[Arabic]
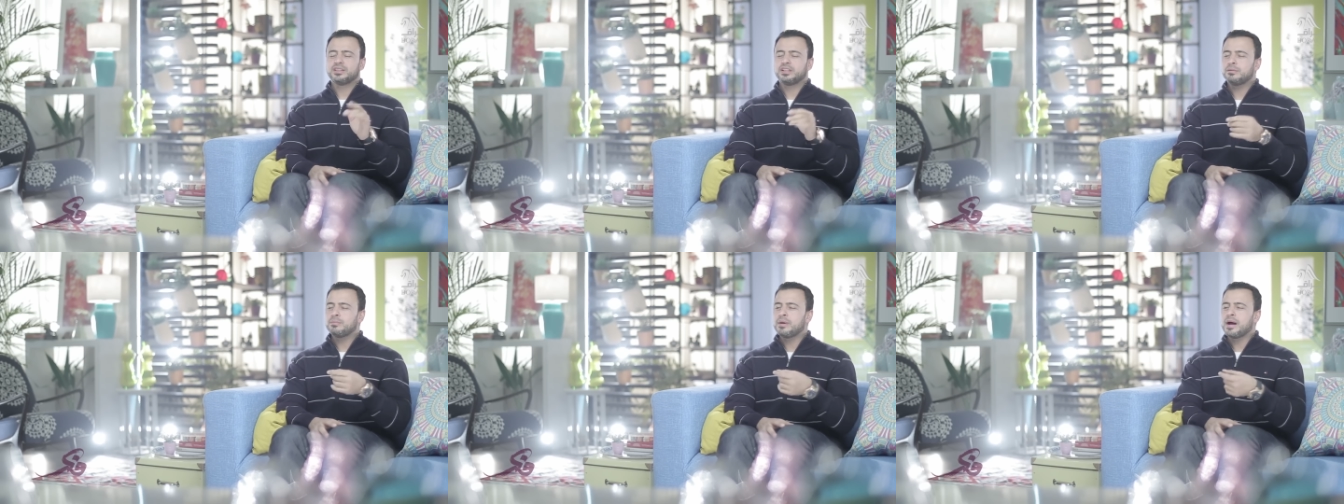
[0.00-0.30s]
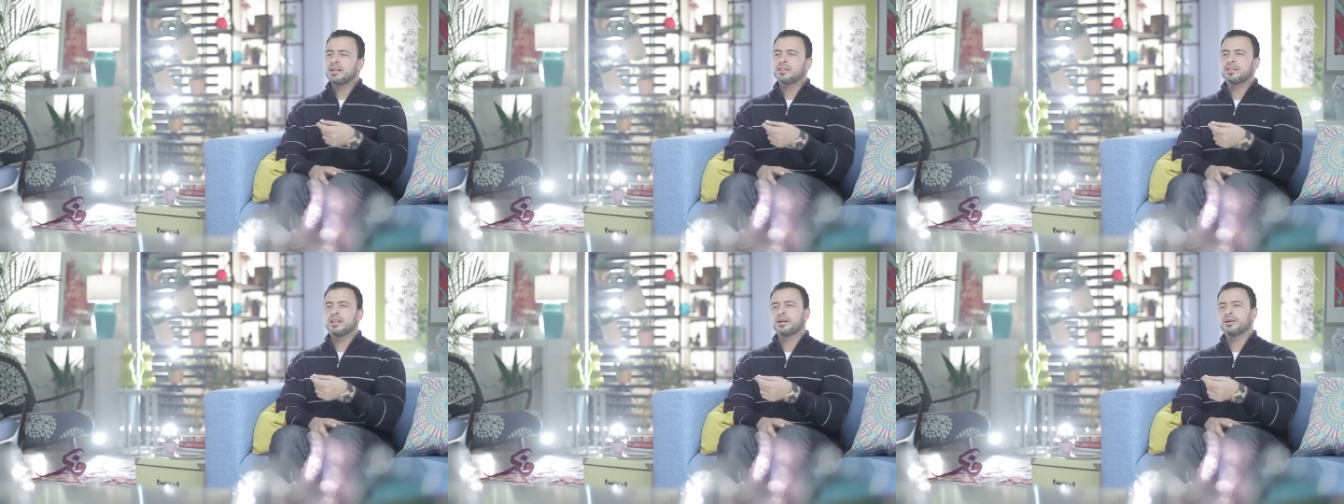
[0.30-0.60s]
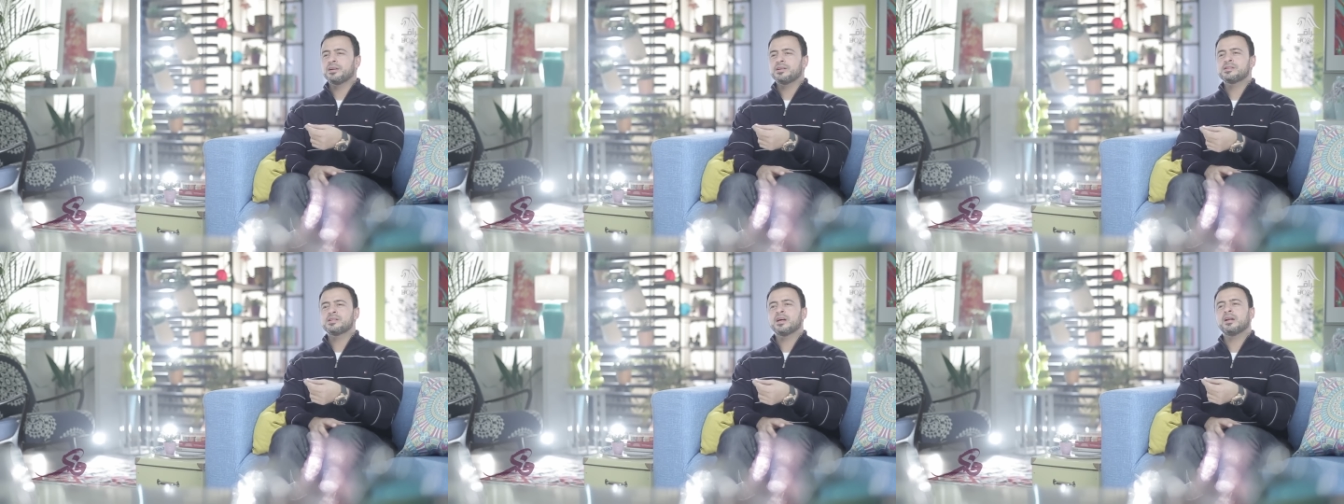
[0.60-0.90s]
يبعت
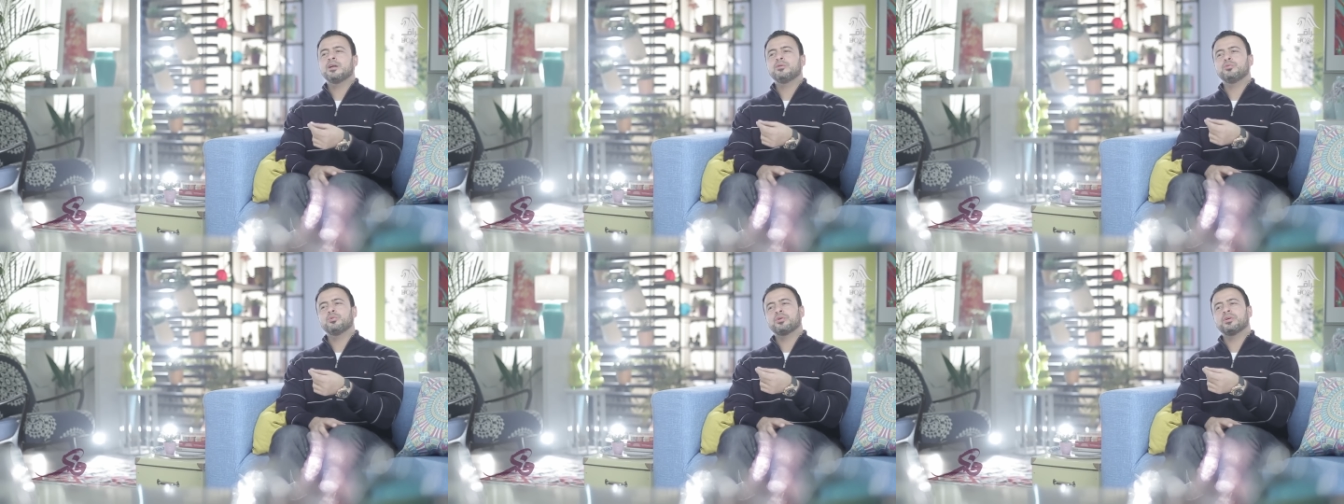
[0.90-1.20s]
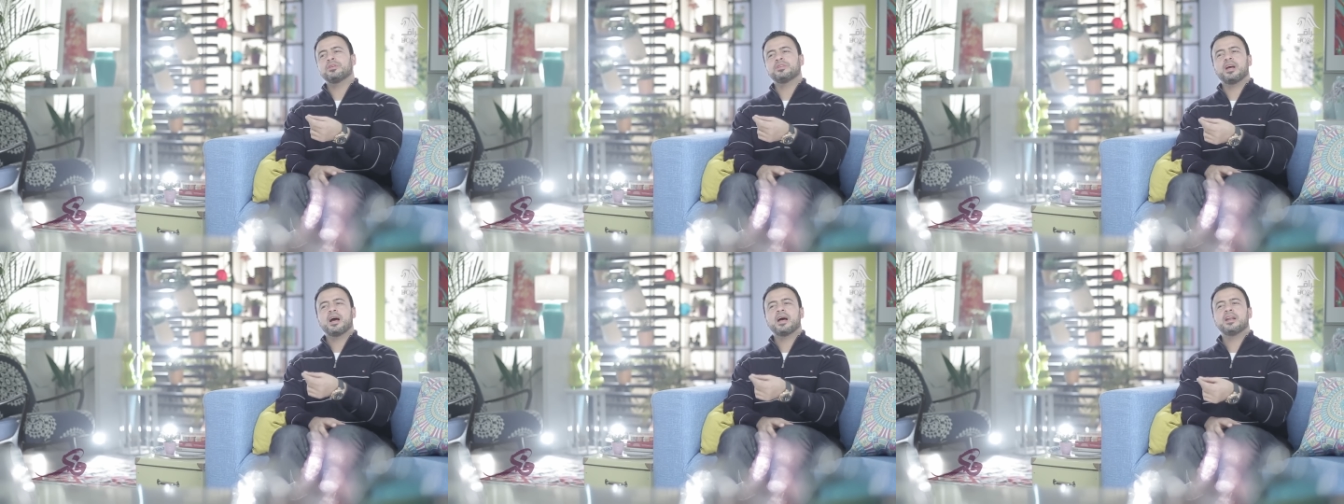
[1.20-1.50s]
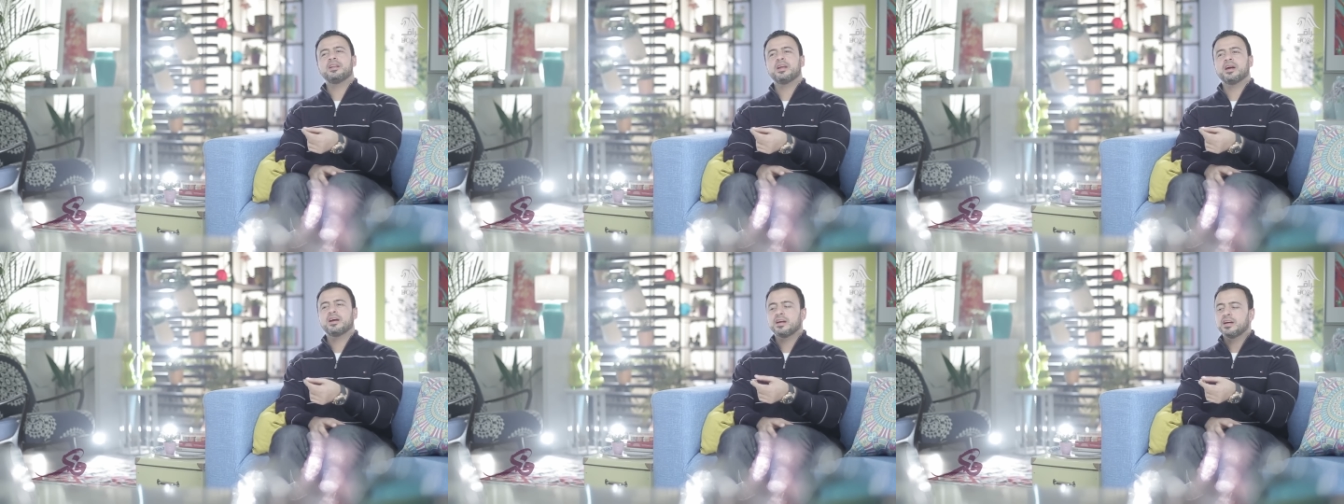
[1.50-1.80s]
لك رسالة إنه راضي
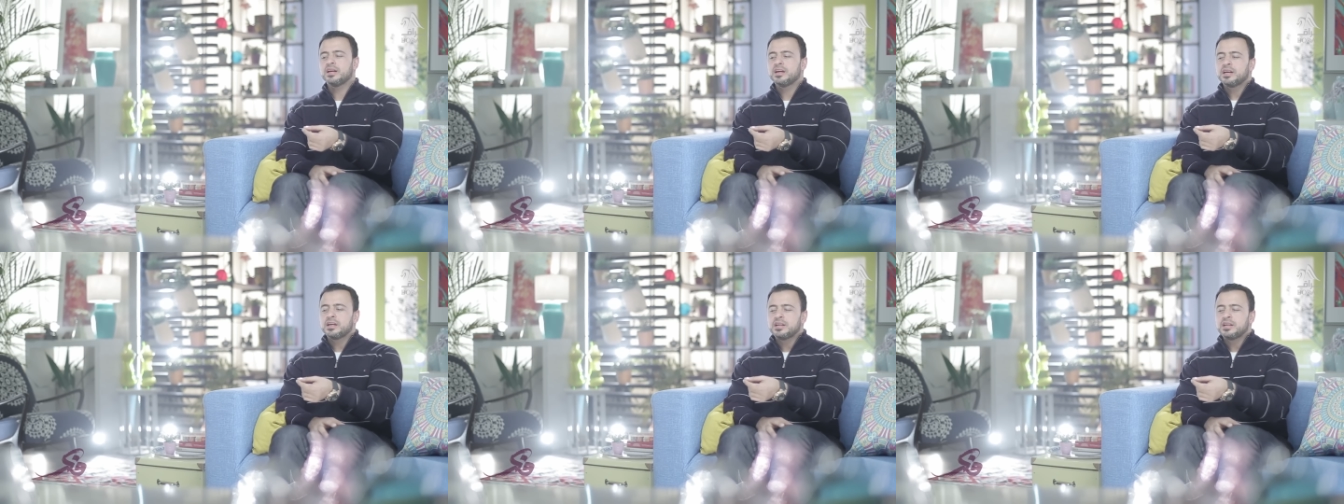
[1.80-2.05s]
عنك